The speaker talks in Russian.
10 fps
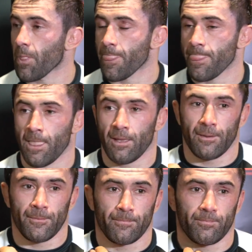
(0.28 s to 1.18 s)
прошу
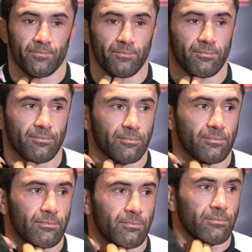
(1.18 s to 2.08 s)
прощения. Один, один, один,
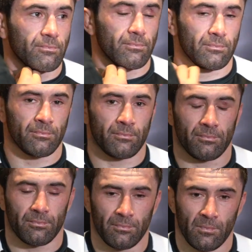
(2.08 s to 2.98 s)
один. Все.
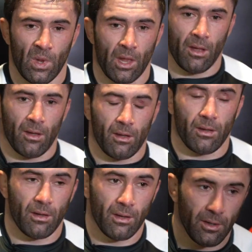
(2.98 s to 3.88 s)
Так, все готовы,
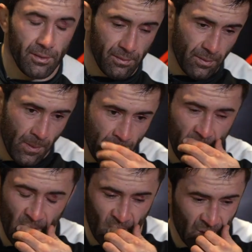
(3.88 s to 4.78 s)
ребята?
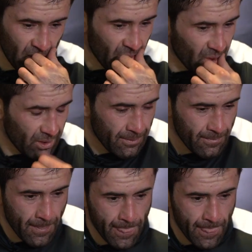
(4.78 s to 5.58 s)
Работаем. Все?